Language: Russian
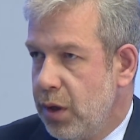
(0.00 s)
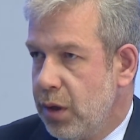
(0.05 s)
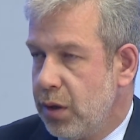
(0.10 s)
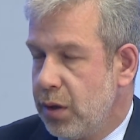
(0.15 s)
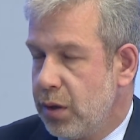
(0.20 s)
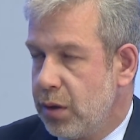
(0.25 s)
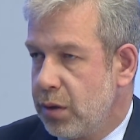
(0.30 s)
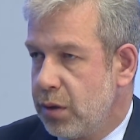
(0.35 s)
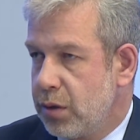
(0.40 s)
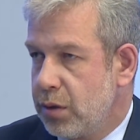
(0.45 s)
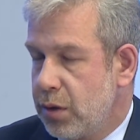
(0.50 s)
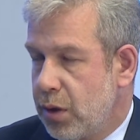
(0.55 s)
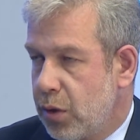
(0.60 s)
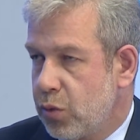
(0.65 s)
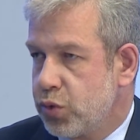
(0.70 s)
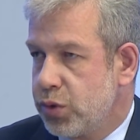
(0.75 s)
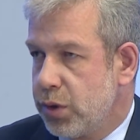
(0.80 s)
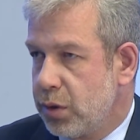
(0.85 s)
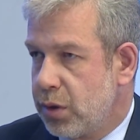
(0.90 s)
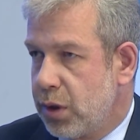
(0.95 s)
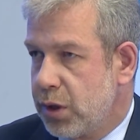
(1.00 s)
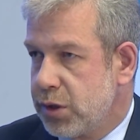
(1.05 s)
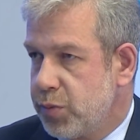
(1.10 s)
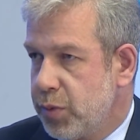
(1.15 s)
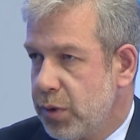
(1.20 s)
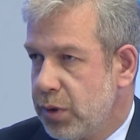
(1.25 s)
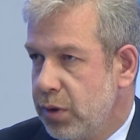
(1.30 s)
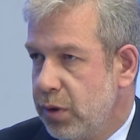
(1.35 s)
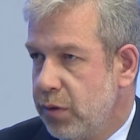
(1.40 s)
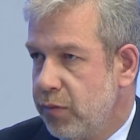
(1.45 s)

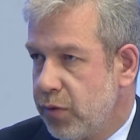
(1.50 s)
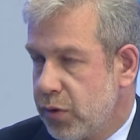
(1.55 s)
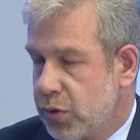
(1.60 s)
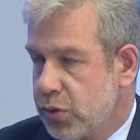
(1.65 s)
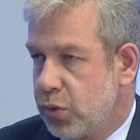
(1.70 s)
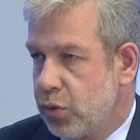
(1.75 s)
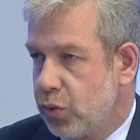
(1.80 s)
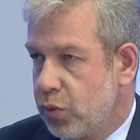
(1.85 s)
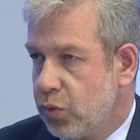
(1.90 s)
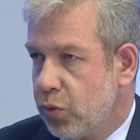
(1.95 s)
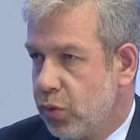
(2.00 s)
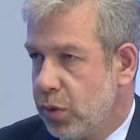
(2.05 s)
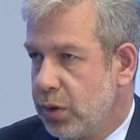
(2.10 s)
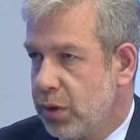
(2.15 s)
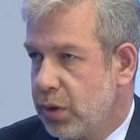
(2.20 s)
дорожно-транспортной инфраструктуры.